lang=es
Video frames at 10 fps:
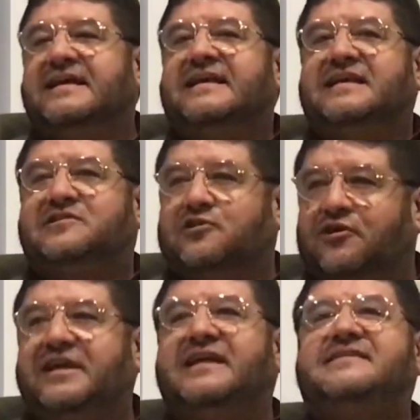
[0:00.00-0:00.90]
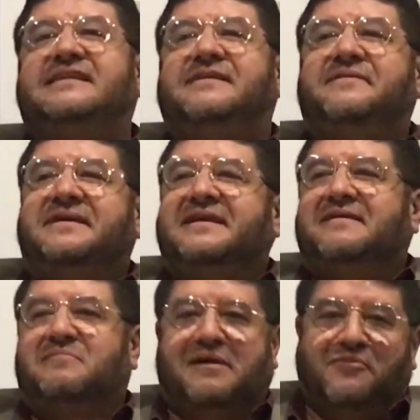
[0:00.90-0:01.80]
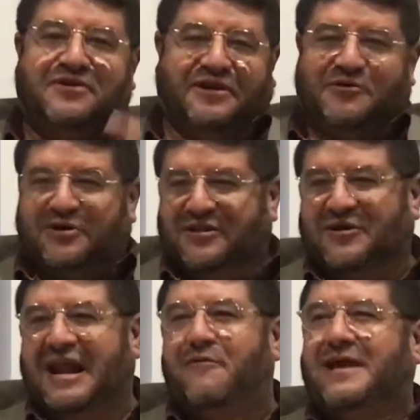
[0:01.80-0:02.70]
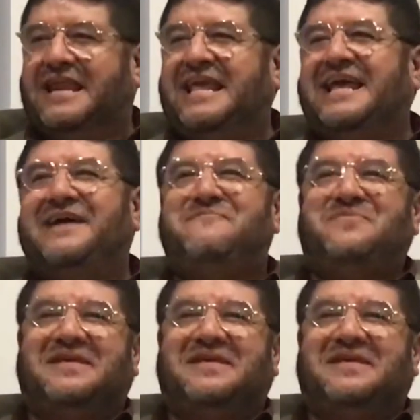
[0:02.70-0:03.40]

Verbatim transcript: historias y hemos recorrido clavería,